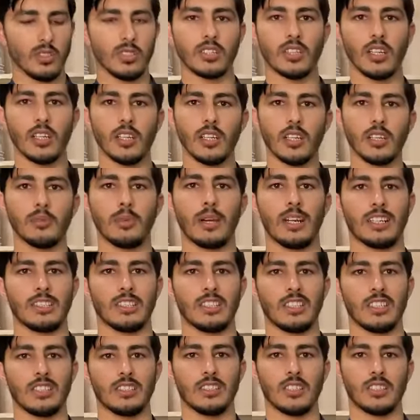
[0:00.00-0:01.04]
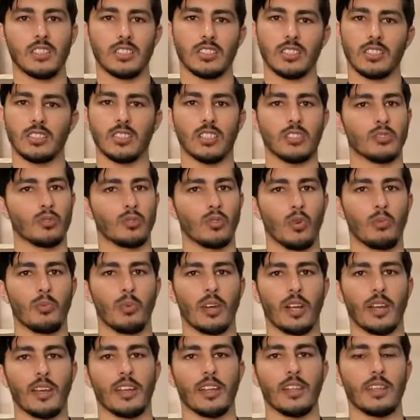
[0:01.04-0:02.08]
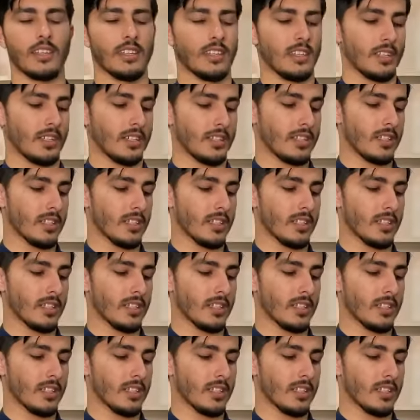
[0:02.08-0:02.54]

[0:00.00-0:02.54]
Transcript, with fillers: इसका रेट बहत्तर हज़ार इसके साथ स्कोप वगैरह नहीं है